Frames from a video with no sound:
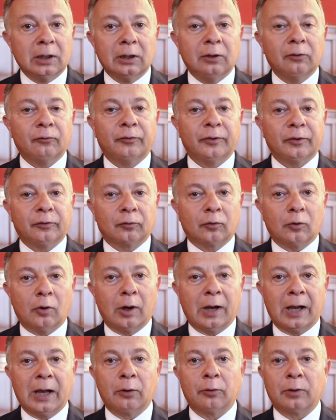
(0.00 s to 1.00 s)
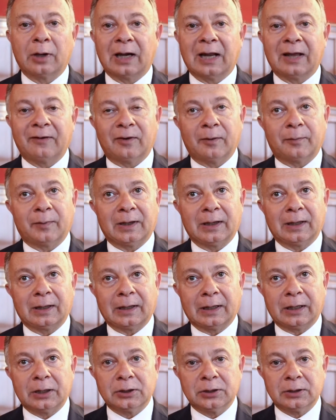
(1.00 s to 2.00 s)
il fisco è una leva per la
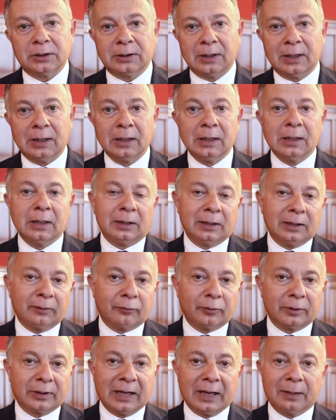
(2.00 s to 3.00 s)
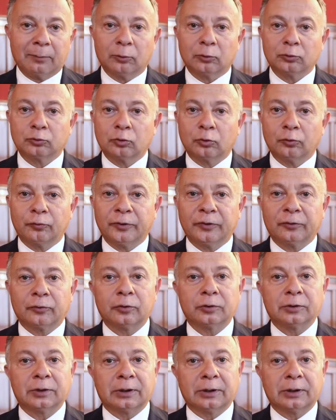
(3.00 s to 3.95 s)
crescita, lavoriamo sul fisco